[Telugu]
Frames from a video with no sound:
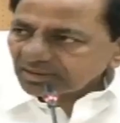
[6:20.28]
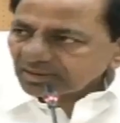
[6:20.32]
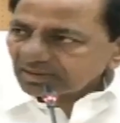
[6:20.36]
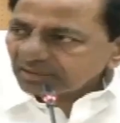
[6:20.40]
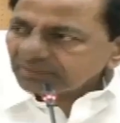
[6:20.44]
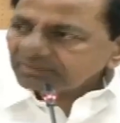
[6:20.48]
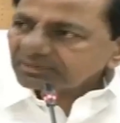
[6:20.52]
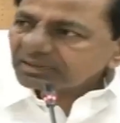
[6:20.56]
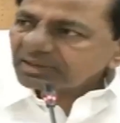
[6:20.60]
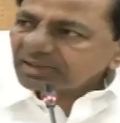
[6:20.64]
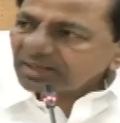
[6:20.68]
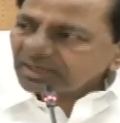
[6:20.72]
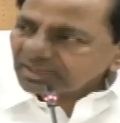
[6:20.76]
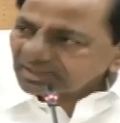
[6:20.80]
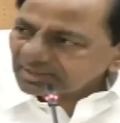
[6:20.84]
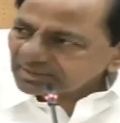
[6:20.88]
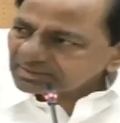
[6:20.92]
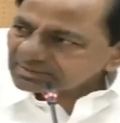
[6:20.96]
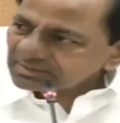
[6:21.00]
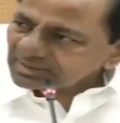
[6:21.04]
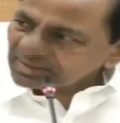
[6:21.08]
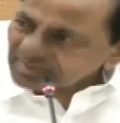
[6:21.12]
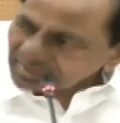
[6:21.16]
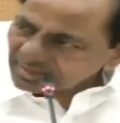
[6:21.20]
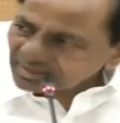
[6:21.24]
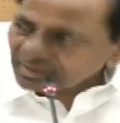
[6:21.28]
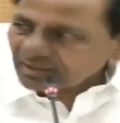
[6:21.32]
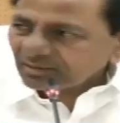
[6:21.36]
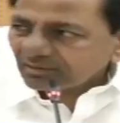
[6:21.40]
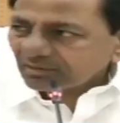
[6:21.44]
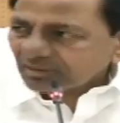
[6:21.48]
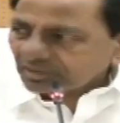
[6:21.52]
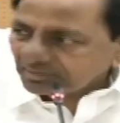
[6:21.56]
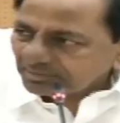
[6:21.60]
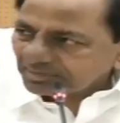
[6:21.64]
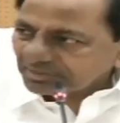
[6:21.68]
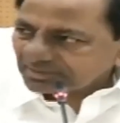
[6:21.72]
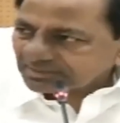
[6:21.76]
కరోనా కట్టడికి రాష్ట్ర
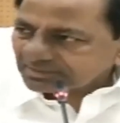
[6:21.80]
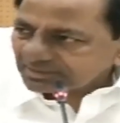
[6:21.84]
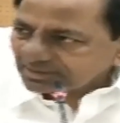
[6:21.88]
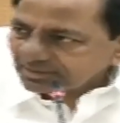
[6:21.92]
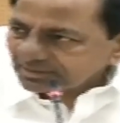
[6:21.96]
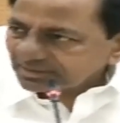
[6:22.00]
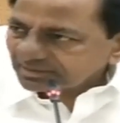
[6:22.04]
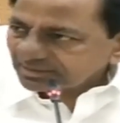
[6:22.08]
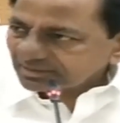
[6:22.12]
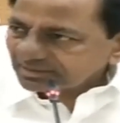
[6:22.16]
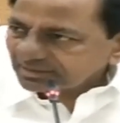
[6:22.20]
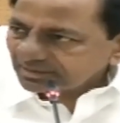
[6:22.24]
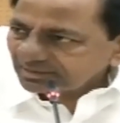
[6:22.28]
ప్రభుత్వం చేపడుతున్న